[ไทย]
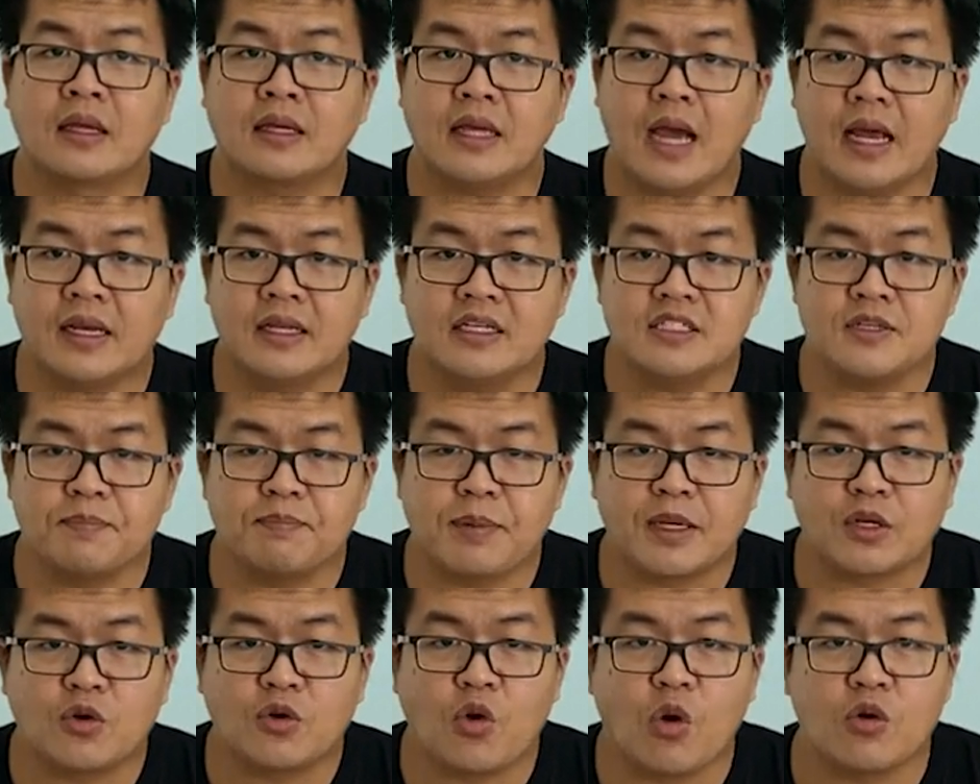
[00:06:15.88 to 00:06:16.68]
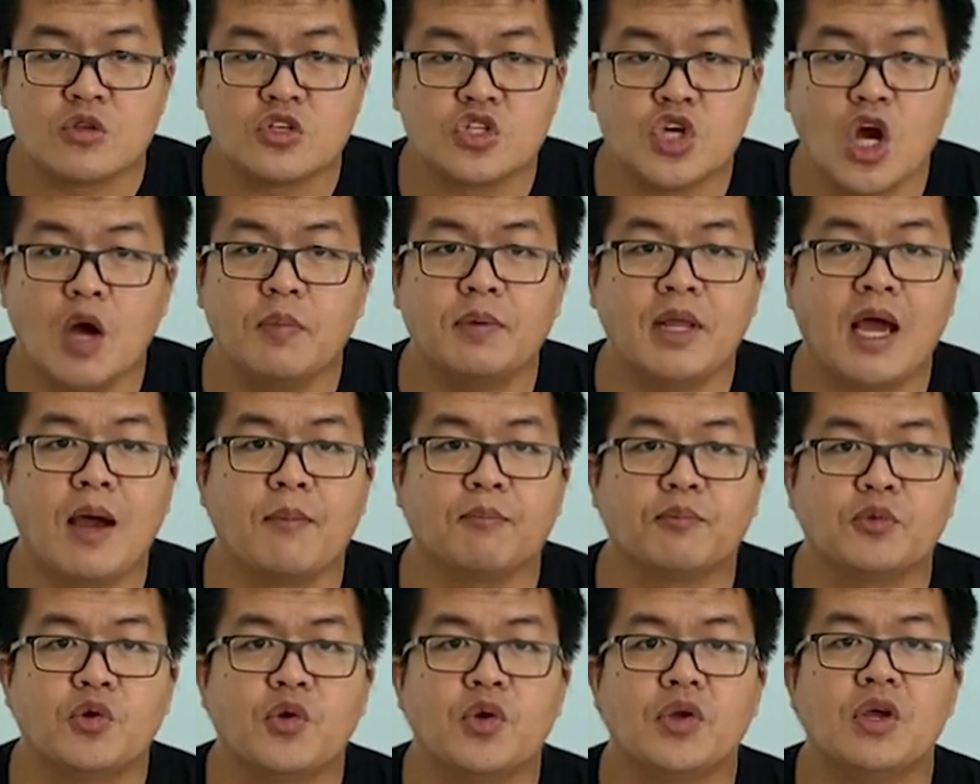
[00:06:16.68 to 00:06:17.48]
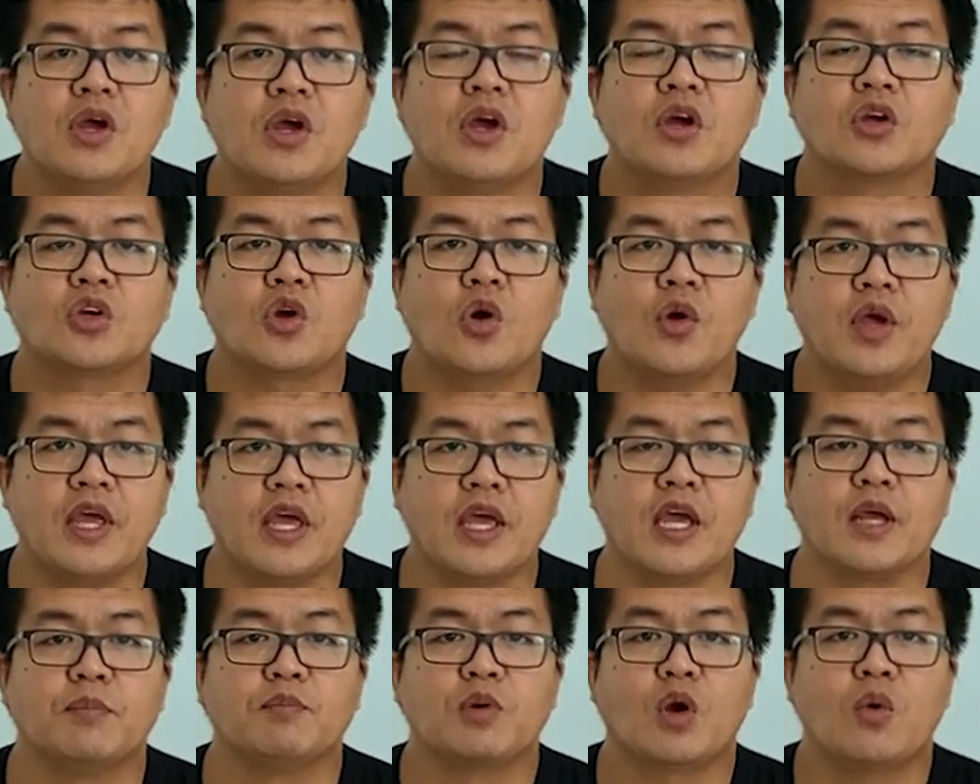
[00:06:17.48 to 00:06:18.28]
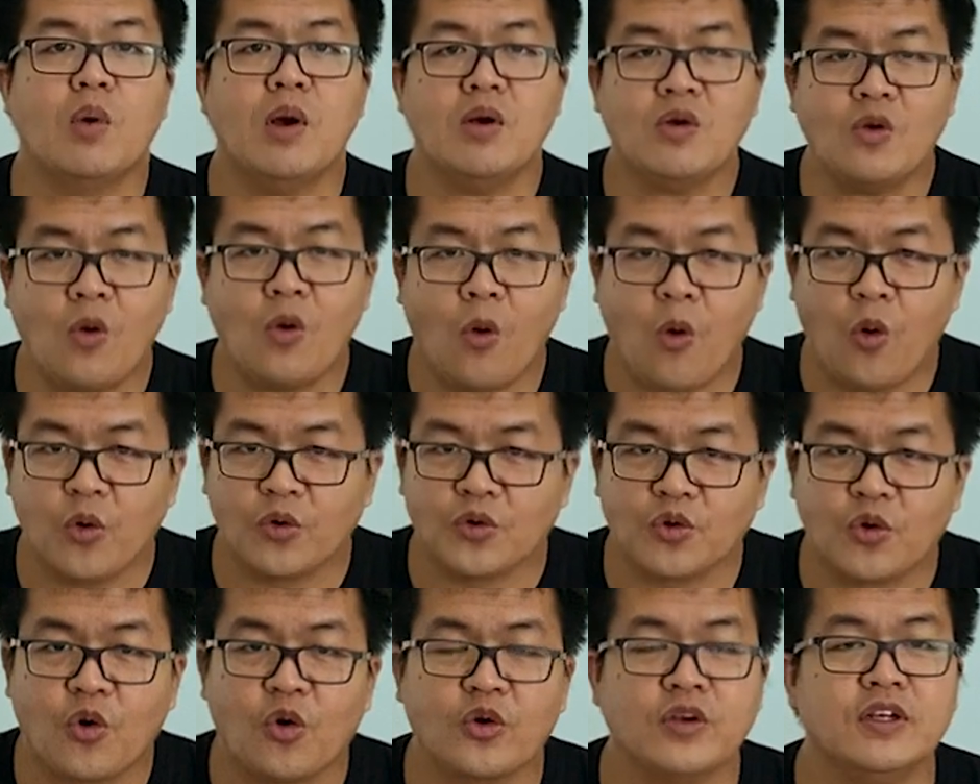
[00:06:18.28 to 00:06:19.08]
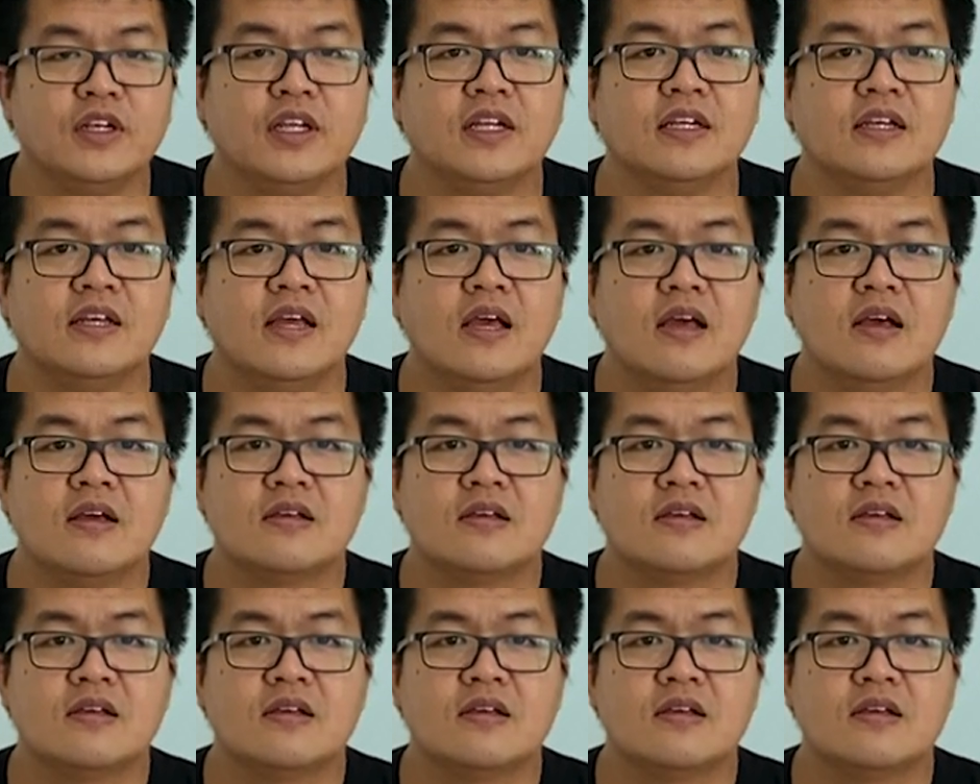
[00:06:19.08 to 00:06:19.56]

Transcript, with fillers: การที่จะเป็นคนชอบทำด้วยก็เหตุเพราะว่าคนคนหนึ่ง